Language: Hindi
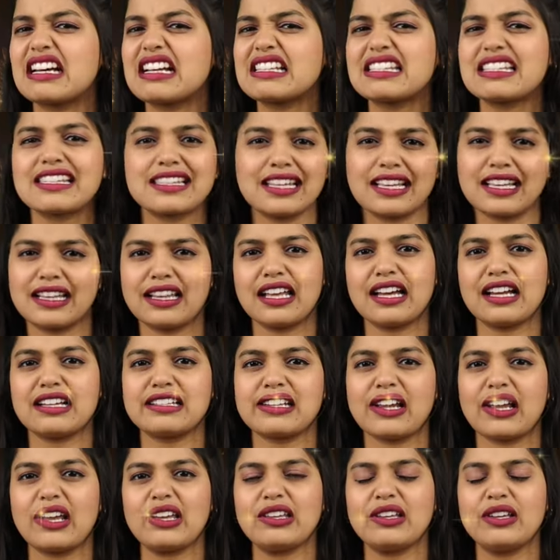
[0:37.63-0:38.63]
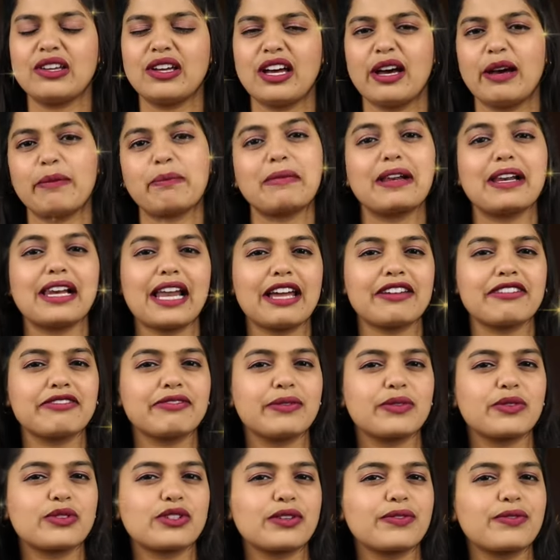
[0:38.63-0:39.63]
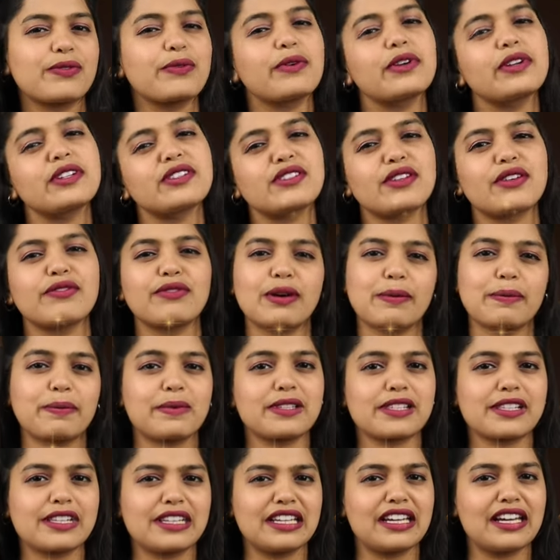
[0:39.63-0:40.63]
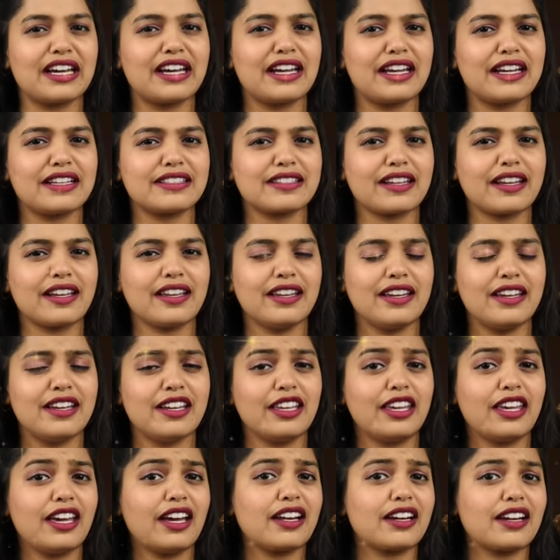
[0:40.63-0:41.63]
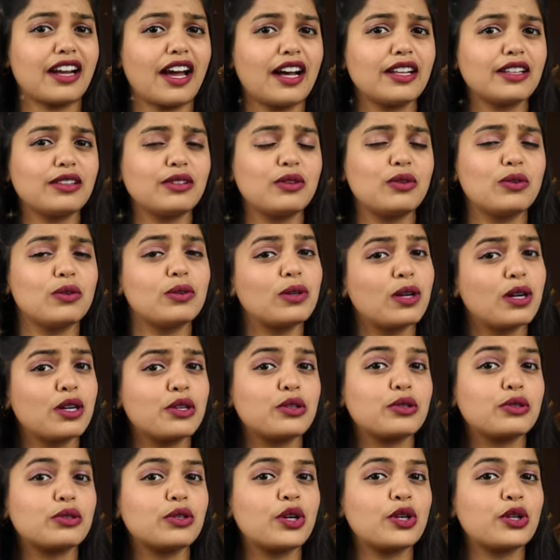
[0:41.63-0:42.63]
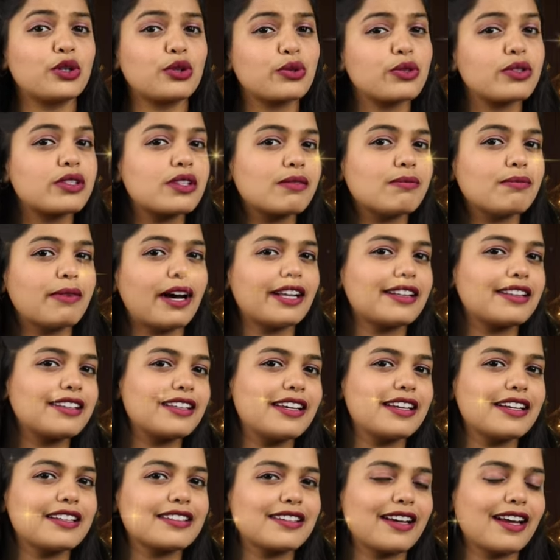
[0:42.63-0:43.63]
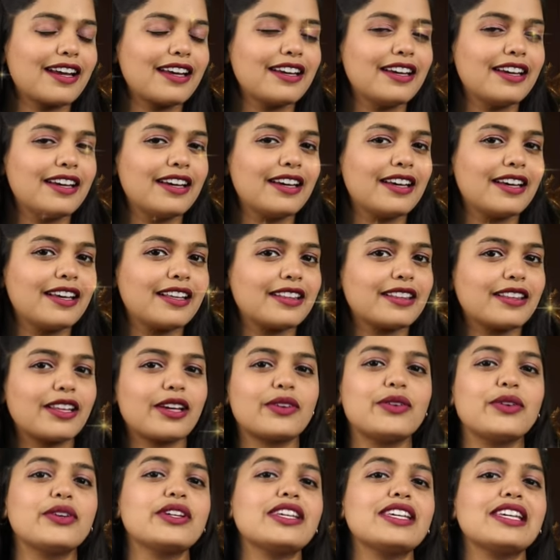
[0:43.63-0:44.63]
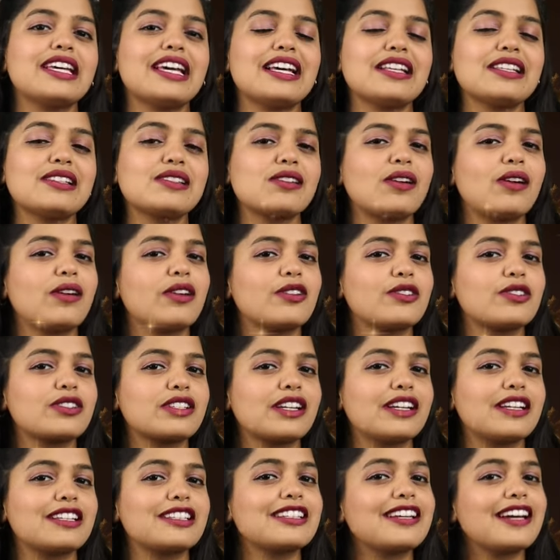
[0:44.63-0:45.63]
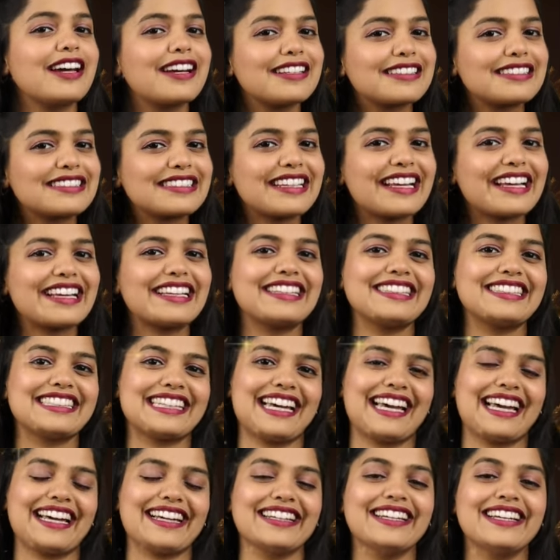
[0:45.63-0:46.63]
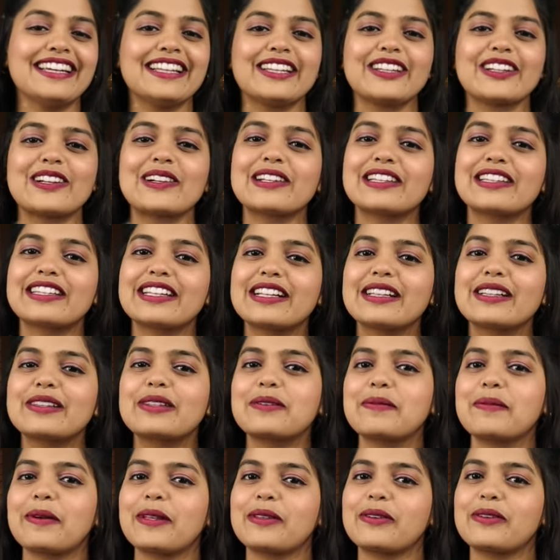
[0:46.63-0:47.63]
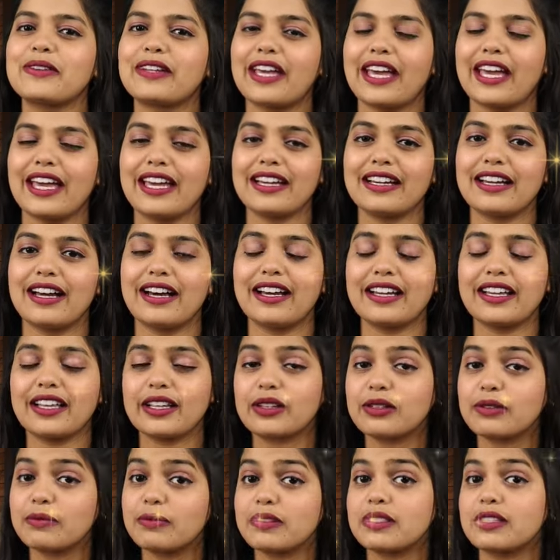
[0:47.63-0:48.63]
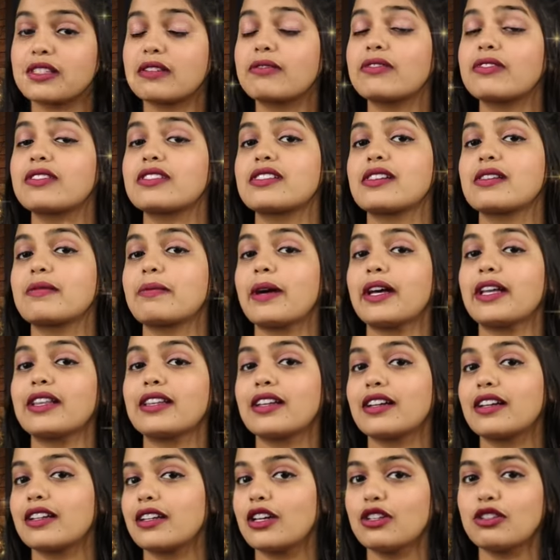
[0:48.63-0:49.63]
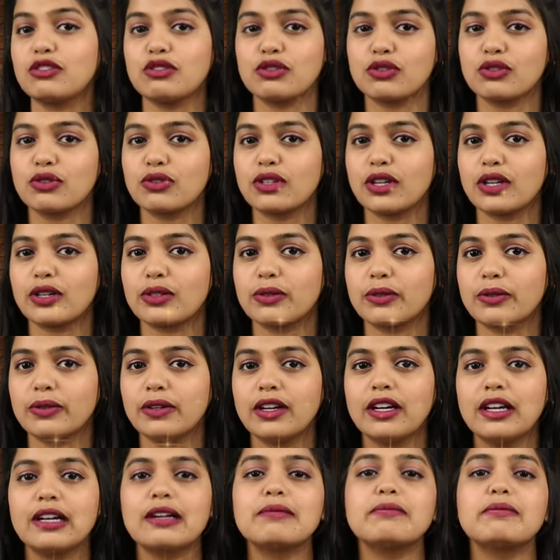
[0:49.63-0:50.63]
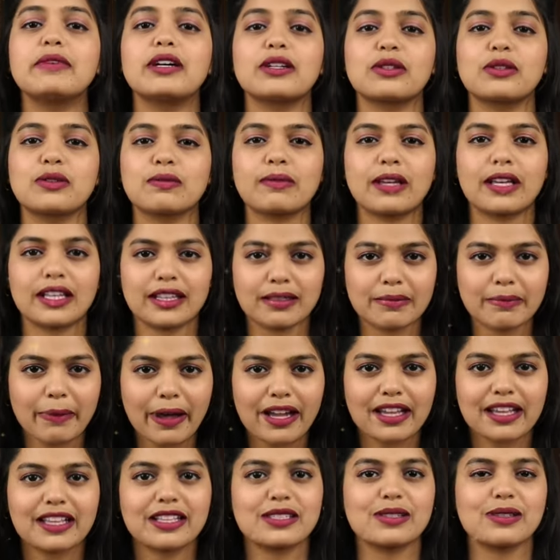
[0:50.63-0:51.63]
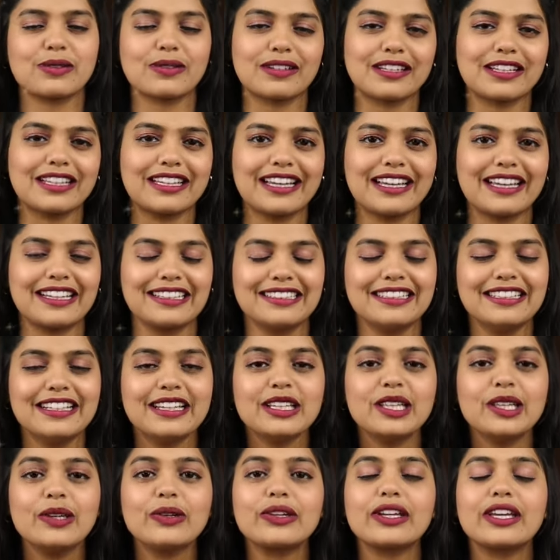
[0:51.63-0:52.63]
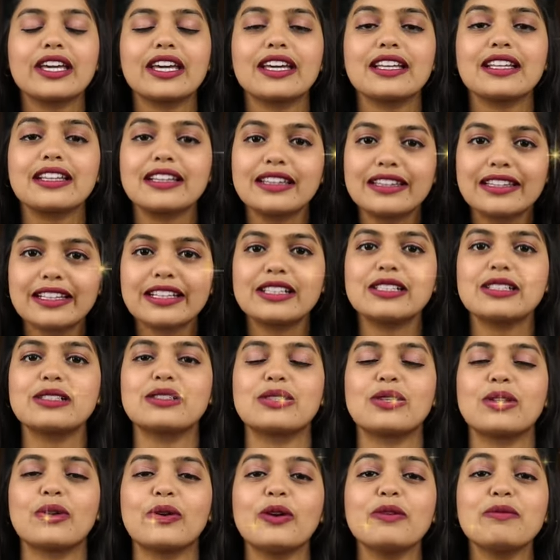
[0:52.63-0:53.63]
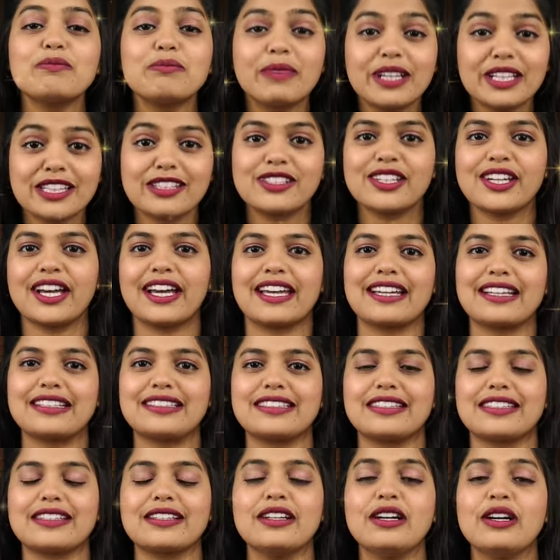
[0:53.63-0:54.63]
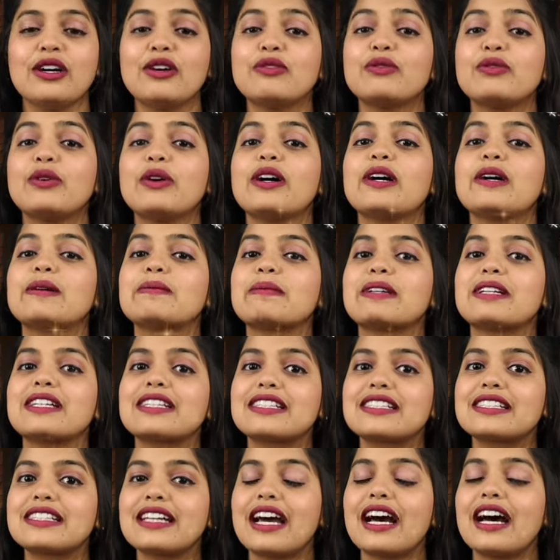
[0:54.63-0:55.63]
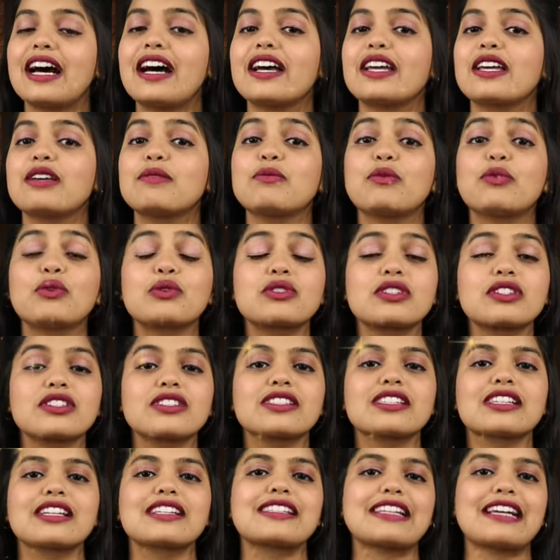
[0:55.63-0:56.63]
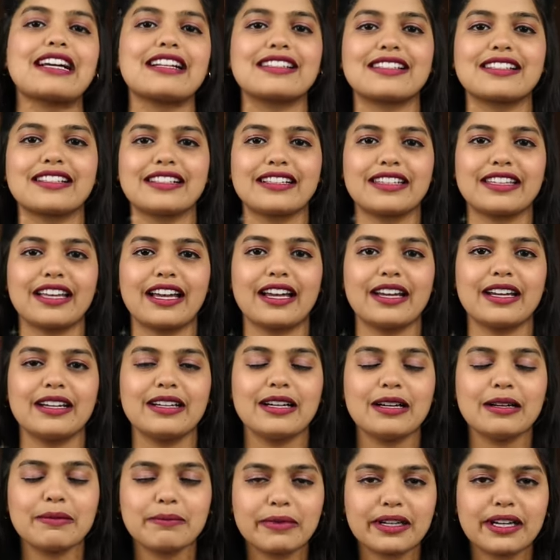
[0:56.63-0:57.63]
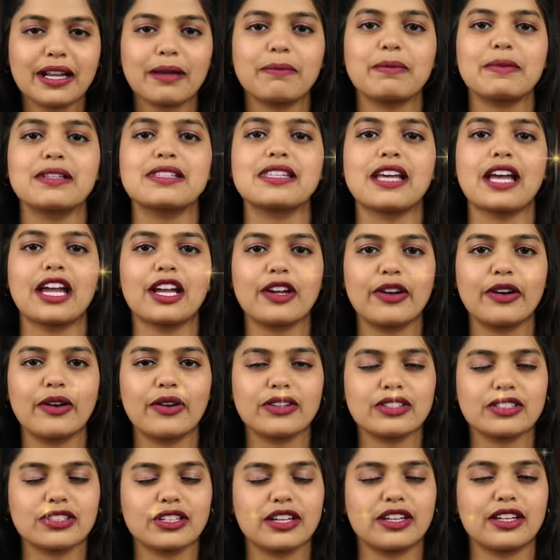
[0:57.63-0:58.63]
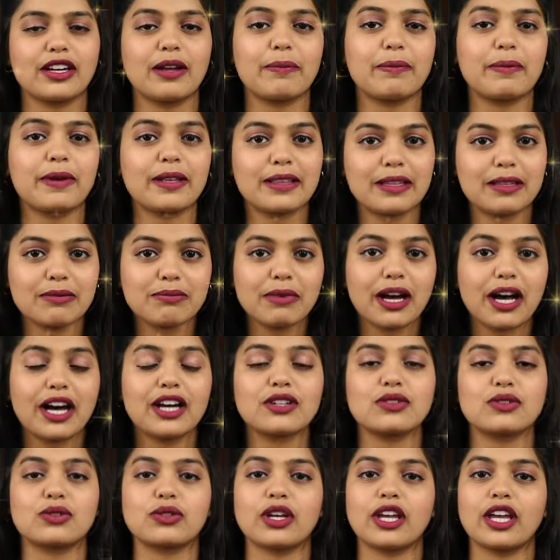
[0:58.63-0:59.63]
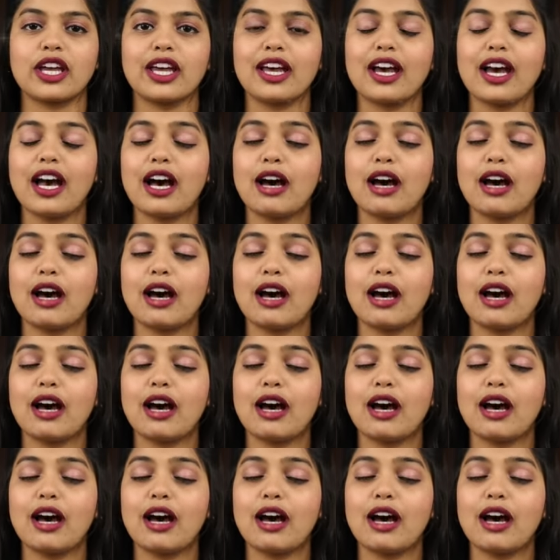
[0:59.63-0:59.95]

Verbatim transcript: चांस दे दिया जाए अपनी लाइफ में उसे फिर से वापस ले आया जाए क्या रात को घंटों घंटों से बात किया जाए देखो ये सॉल्यूशन नहीं है देखो दिल तुम्हें तो कहेगा कि तुम उससे फिर से बात करना शुरू कर दो बट तुम्हें दिमाग की सुननी है क्योंकि दिल तो बच्चा है जी वो हमेशा इमोशंस के साथ चलता है बट आपकी साइकोलॉजी और आपका दिमाग जो है